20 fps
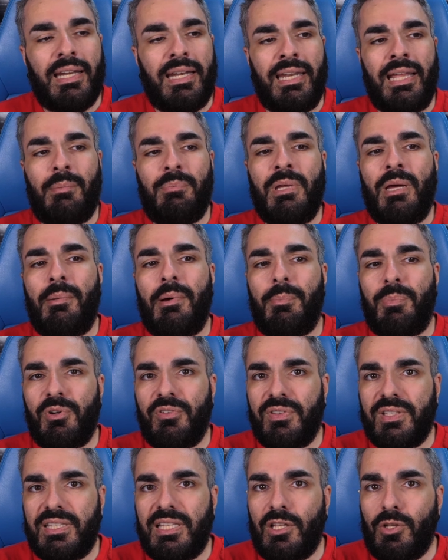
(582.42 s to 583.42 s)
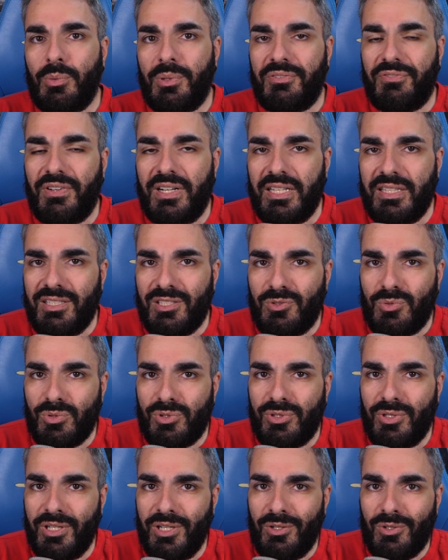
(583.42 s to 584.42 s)
Ne abbiamo approfittato per fare
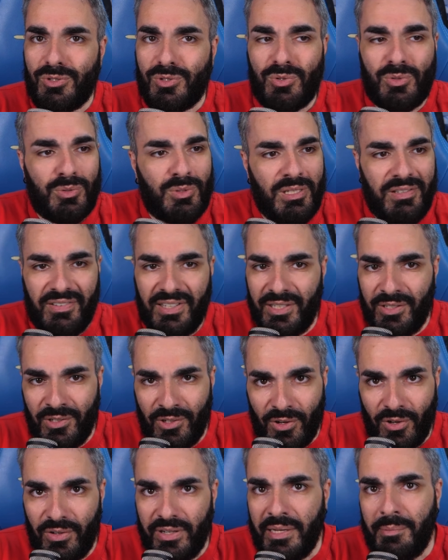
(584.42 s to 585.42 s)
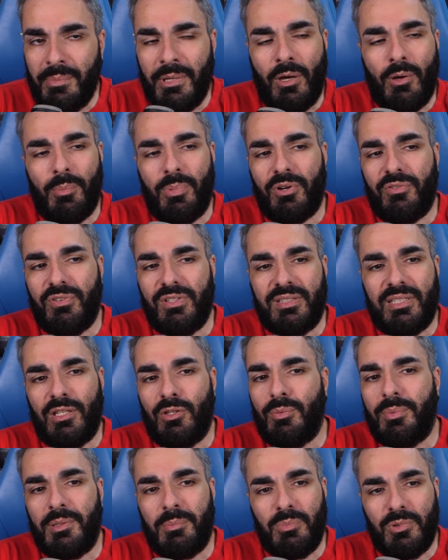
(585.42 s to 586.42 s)
discussioni costruttive? No. Ne abbiamo
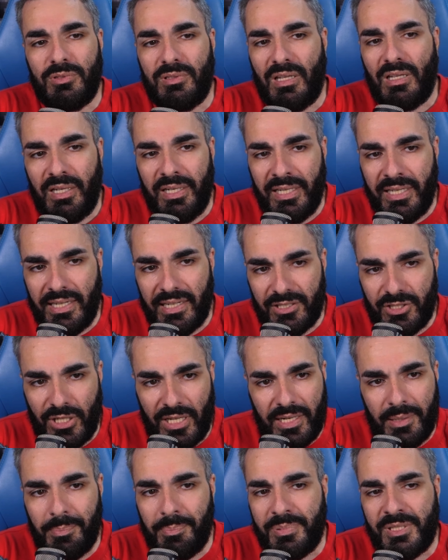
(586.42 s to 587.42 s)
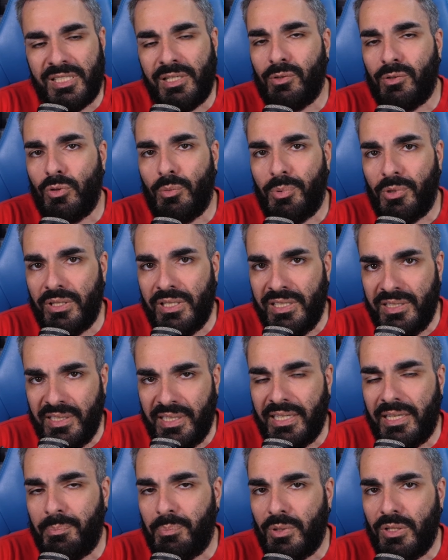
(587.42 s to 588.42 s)
approfittato per buttarle in caciara
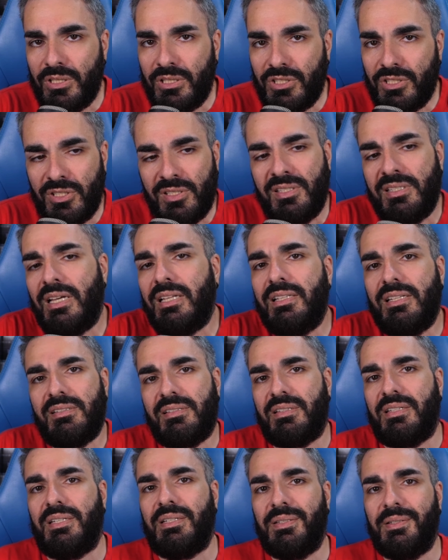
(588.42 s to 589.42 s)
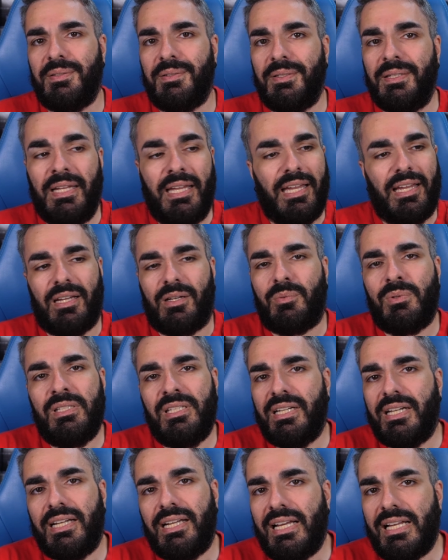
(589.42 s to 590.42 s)
pseudopolitica e politicizzata? Sì.
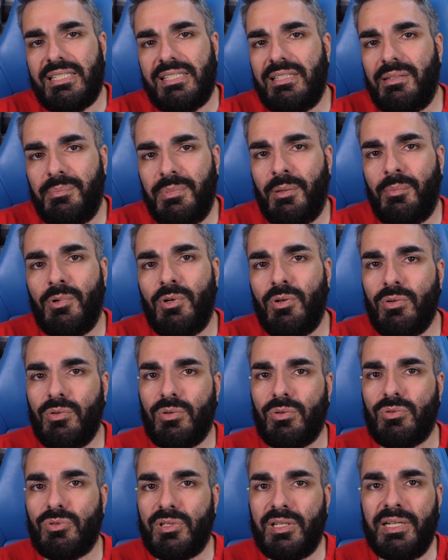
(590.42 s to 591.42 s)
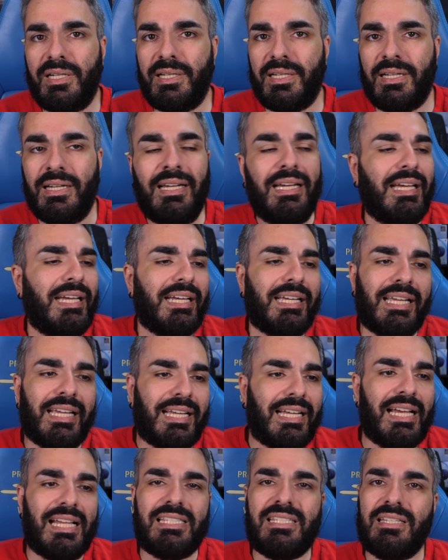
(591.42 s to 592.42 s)
Quindi che cazzo abbiamo concluso, raga? Che
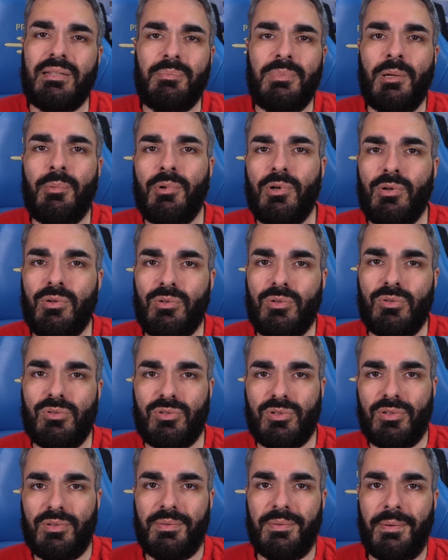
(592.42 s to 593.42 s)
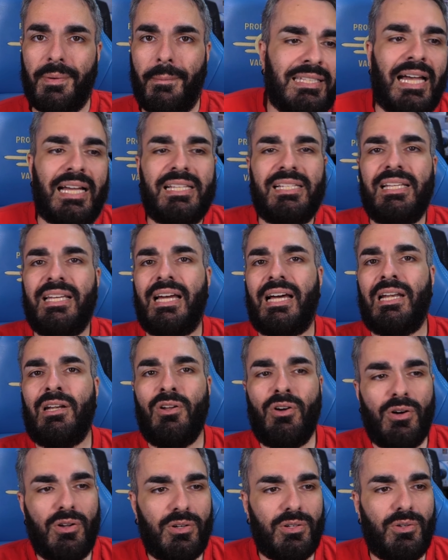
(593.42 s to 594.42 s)
cazzo abbiamo concluso? Dagli
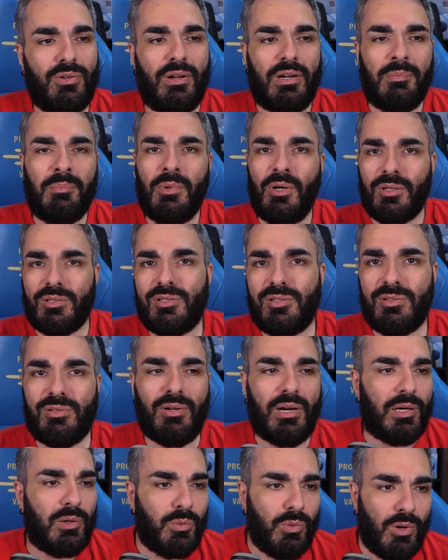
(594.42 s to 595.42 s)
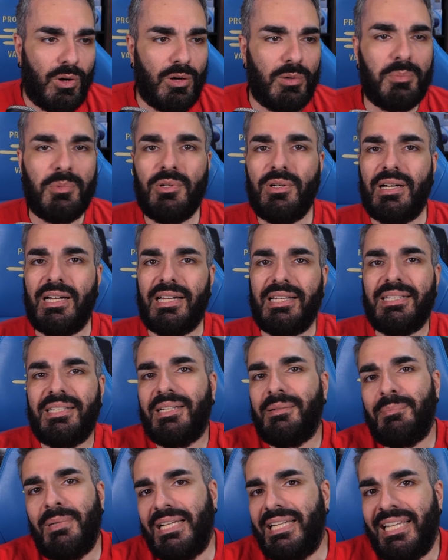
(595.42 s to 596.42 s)
all'orco, al mostro, all'uomo,
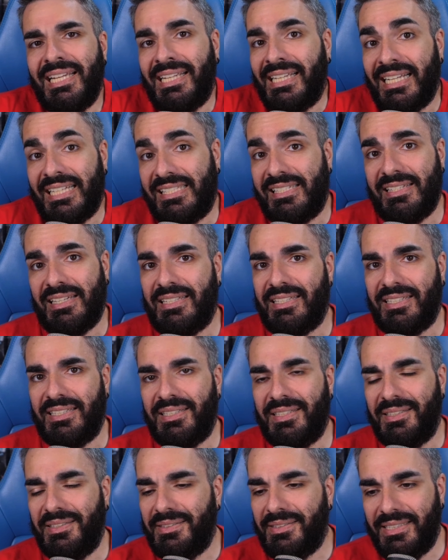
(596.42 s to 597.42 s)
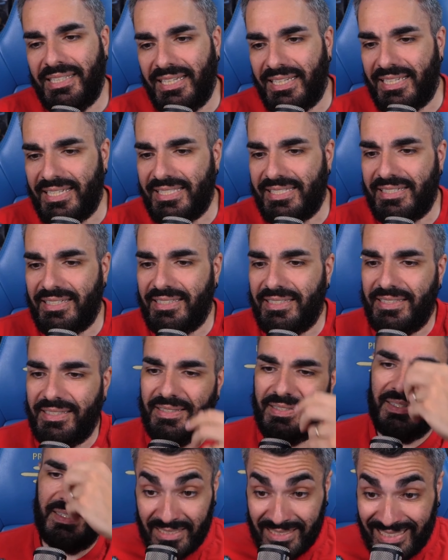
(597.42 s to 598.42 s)
al... Ma che cazzata è? Che cazzate.
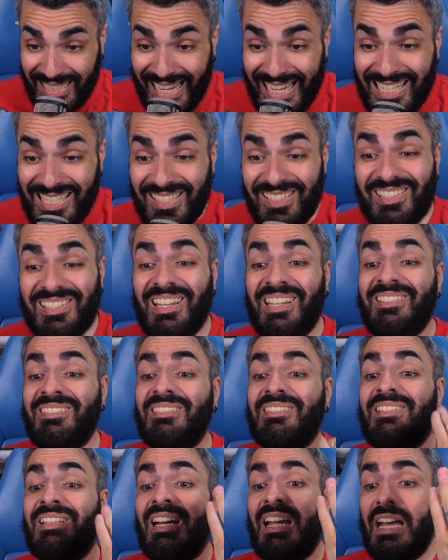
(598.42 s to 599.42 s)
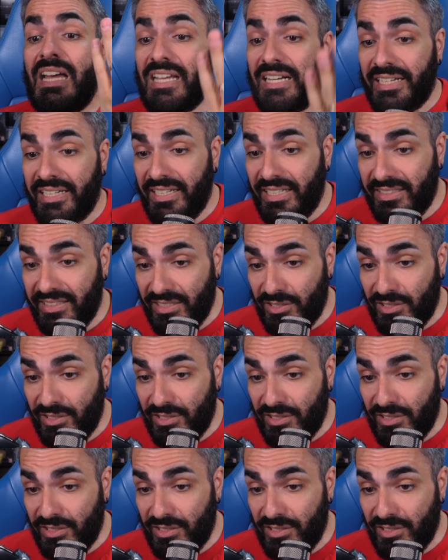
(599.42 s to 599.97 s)
Senza entrare nel